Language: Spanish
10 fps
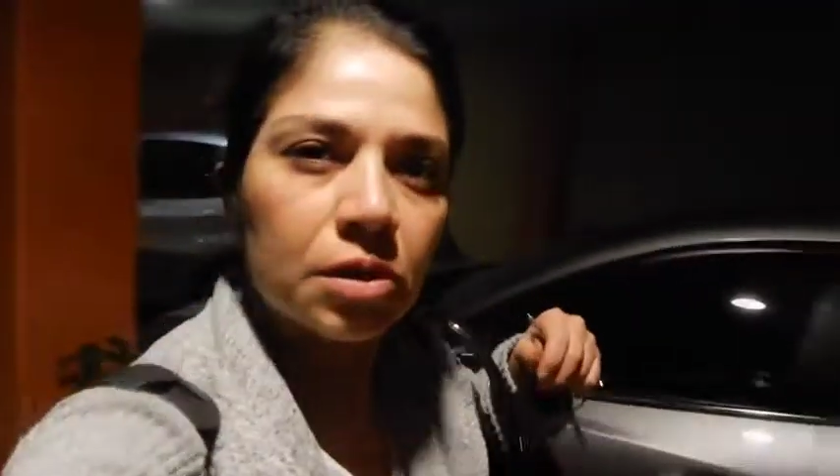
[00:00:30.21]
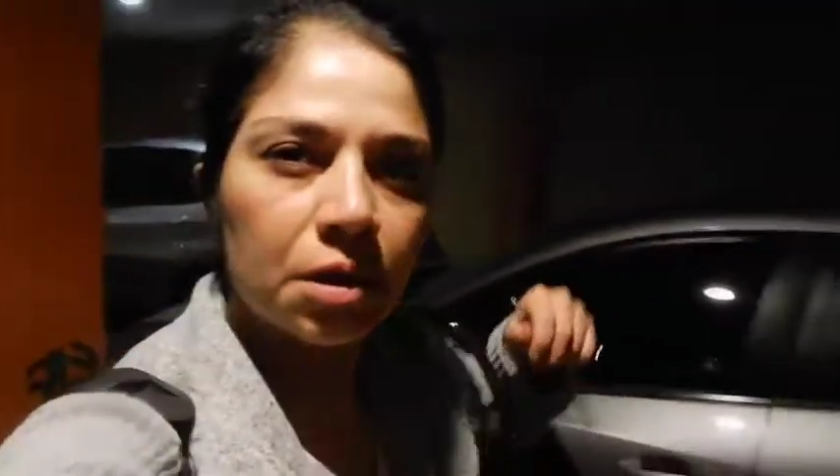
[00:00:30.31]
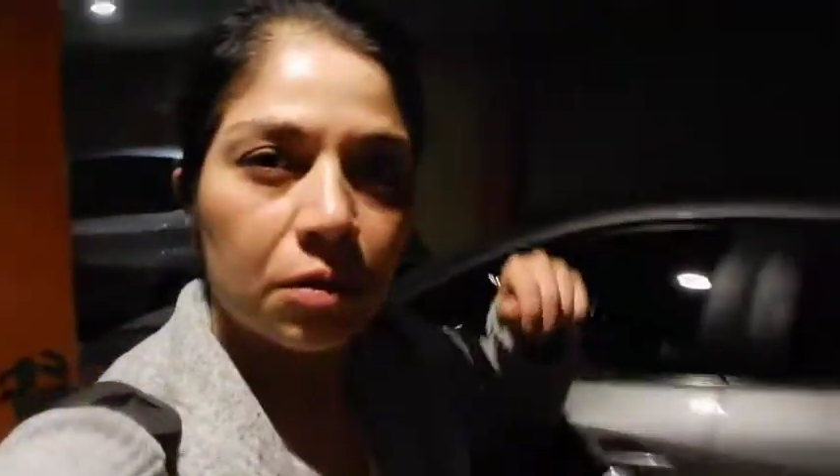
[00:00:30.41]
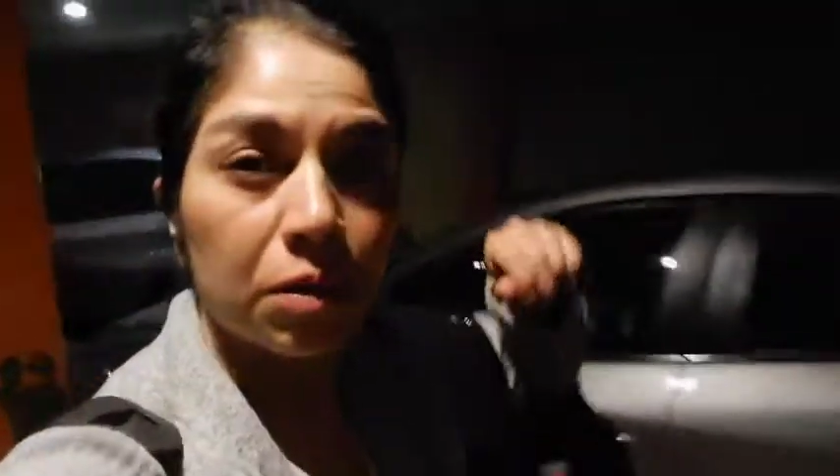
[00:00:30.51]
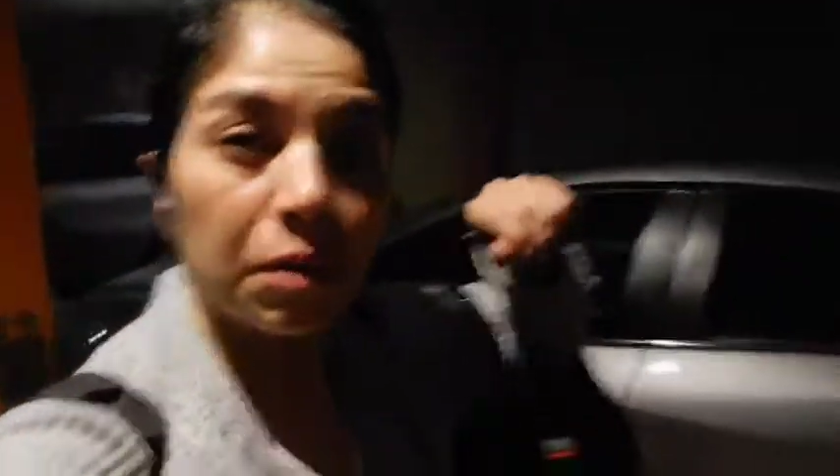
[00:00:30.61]

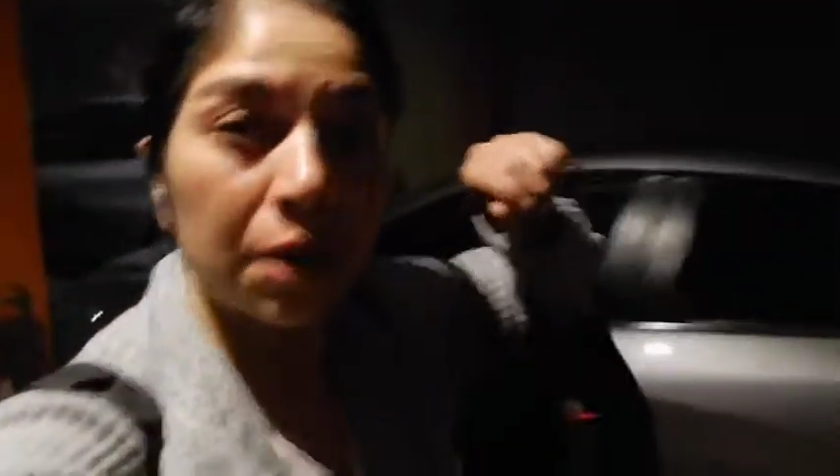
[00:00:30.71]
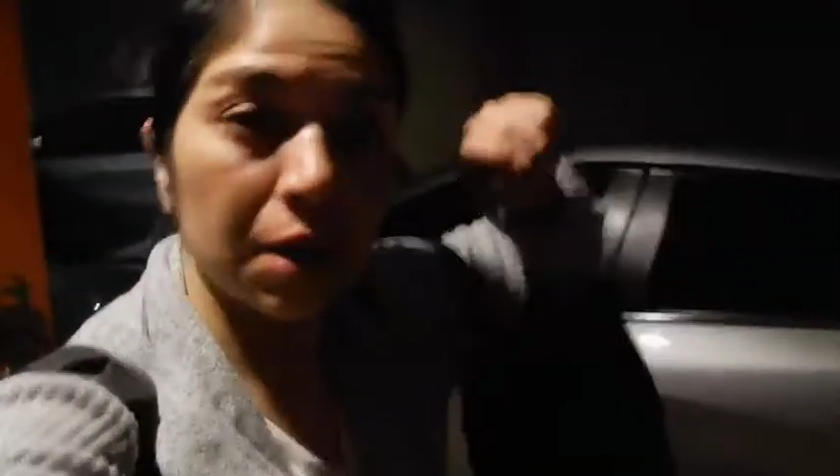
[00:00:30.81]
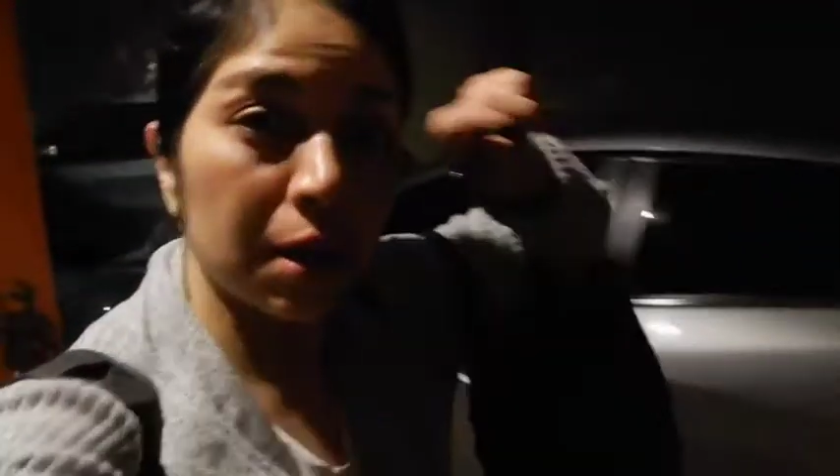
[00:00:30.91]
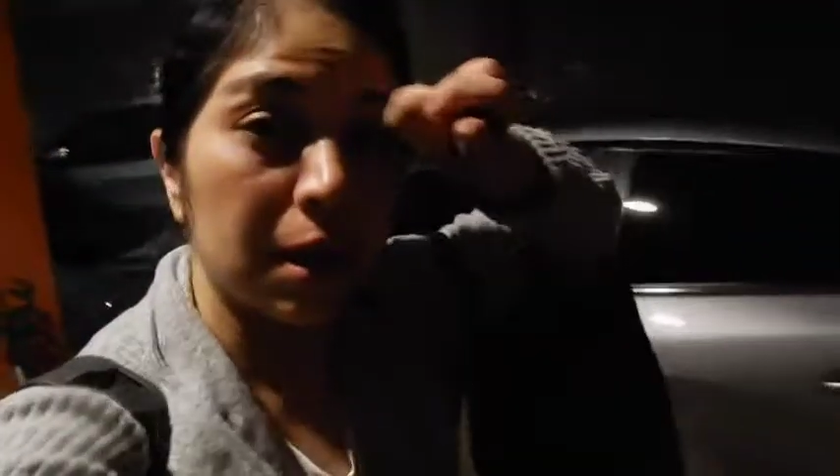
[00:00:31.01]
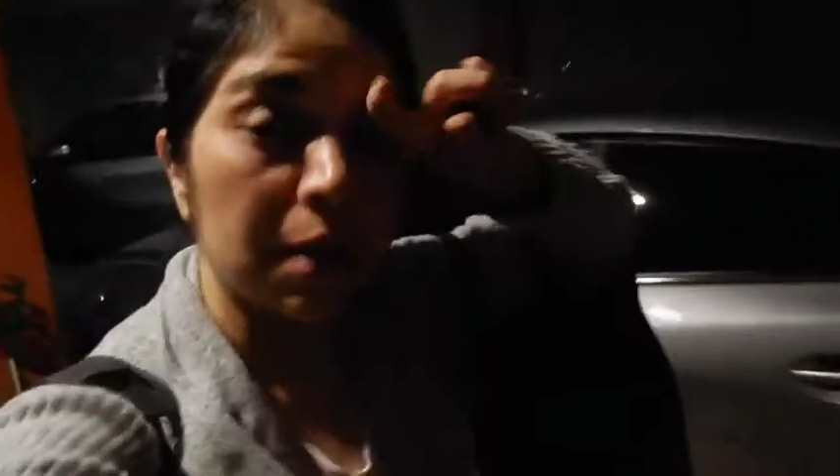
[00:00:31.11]
5 y
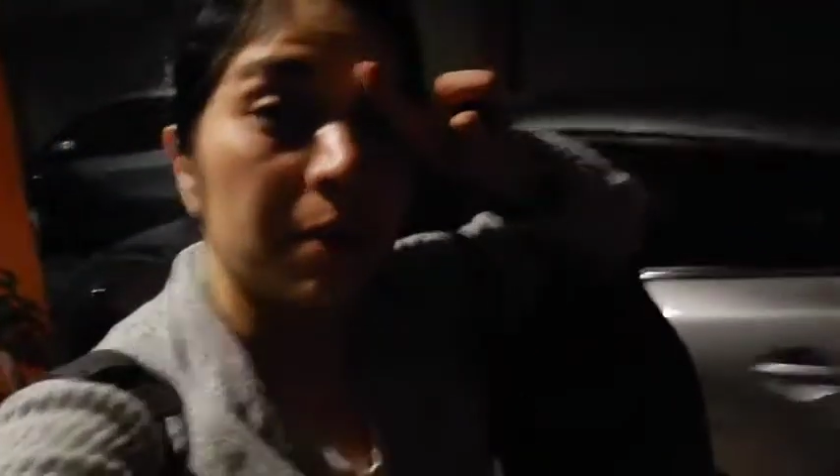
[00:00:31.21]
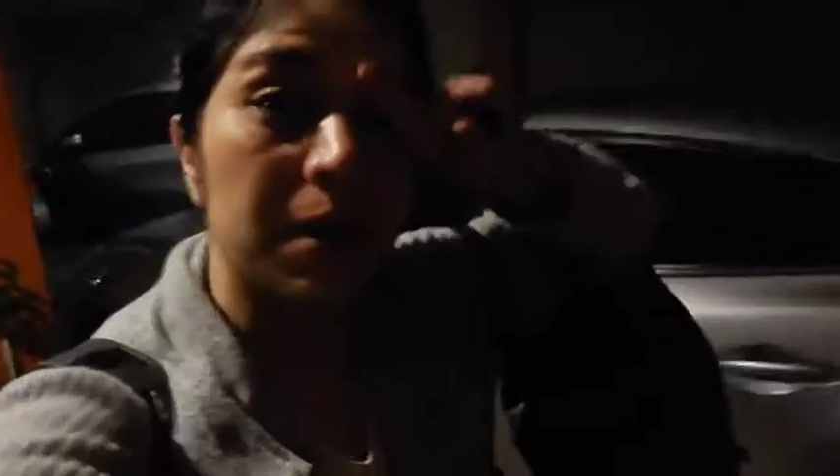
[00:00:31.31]
20 de la